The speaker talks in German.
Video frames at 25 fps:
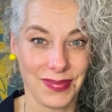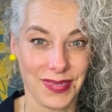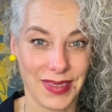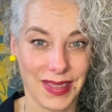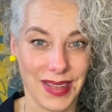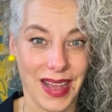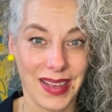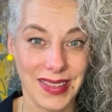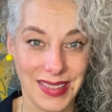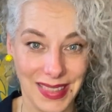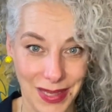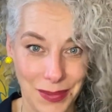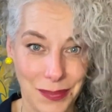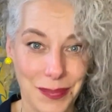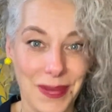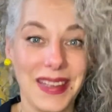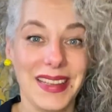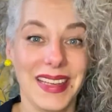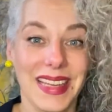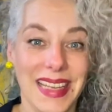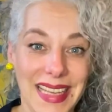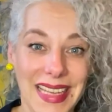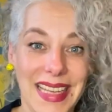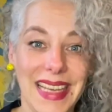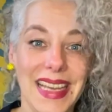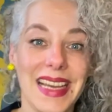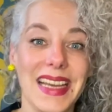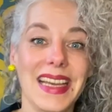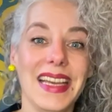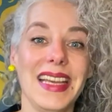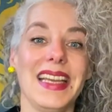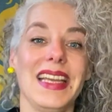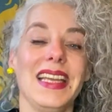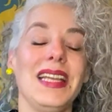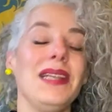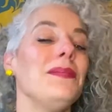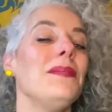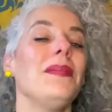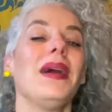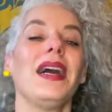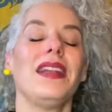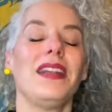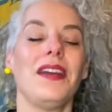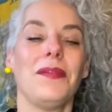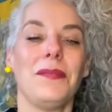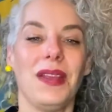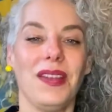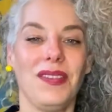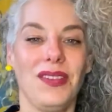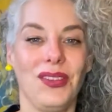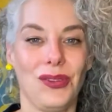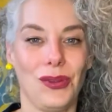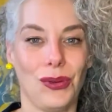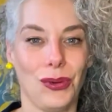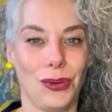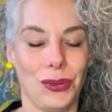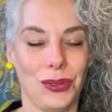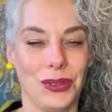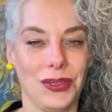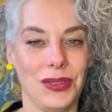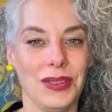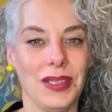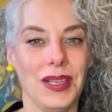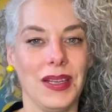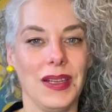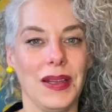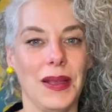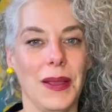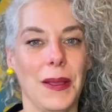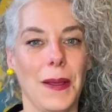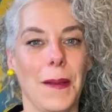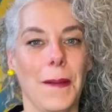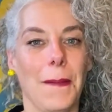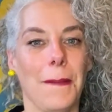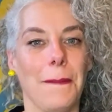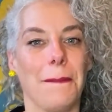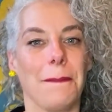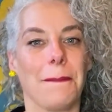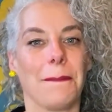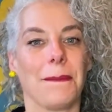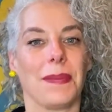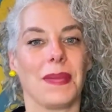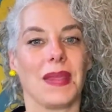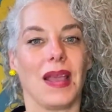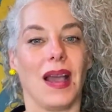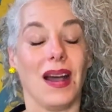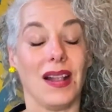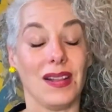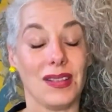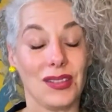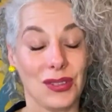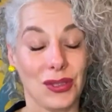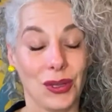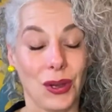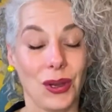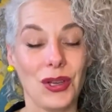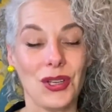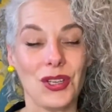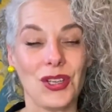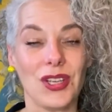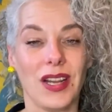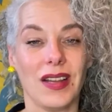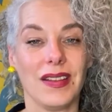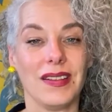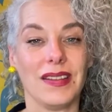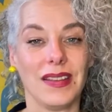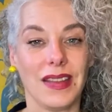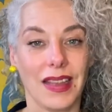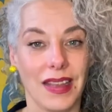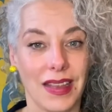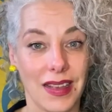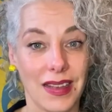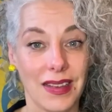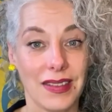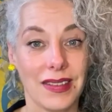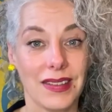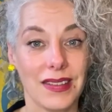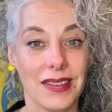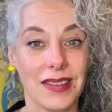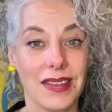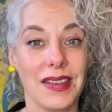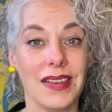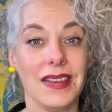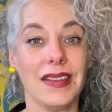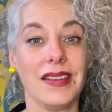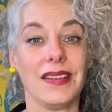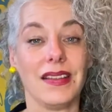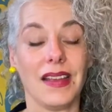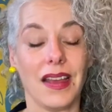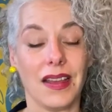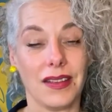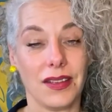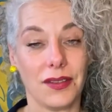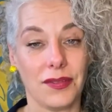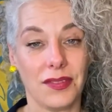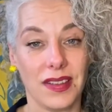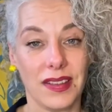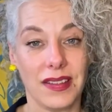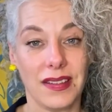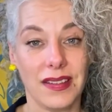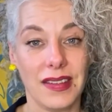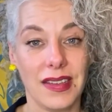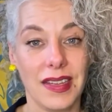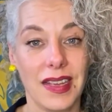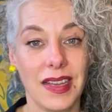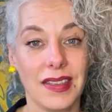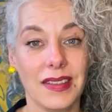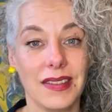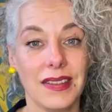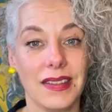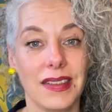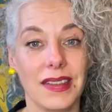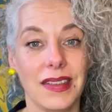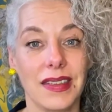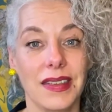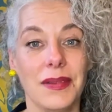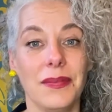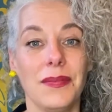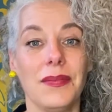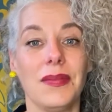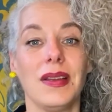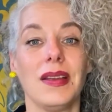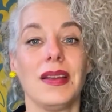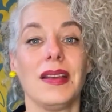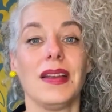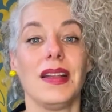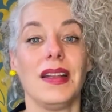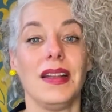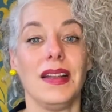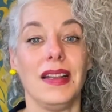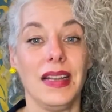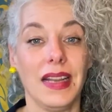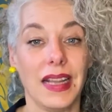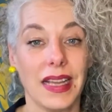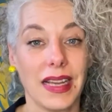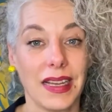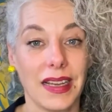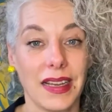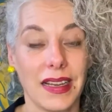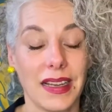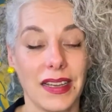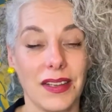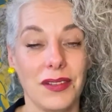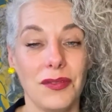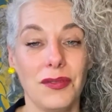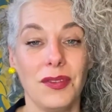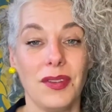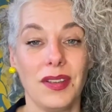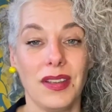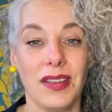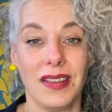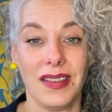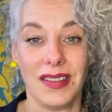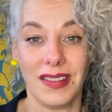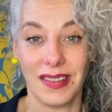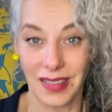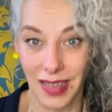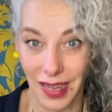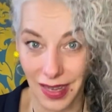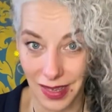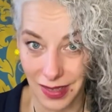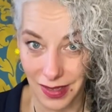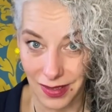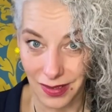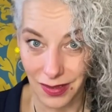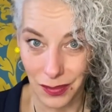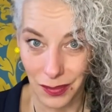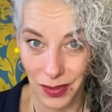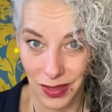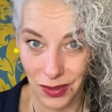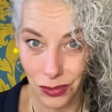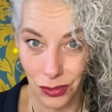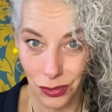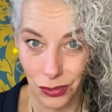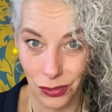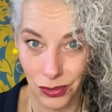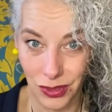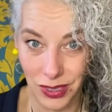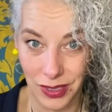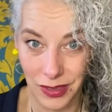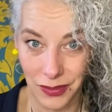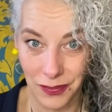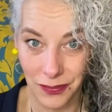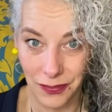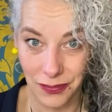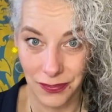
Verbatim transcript: Also ich bin hier in meiner Mission, als Deutschlands erste zertifizierte Lehrerin für die Desiletz-Methode.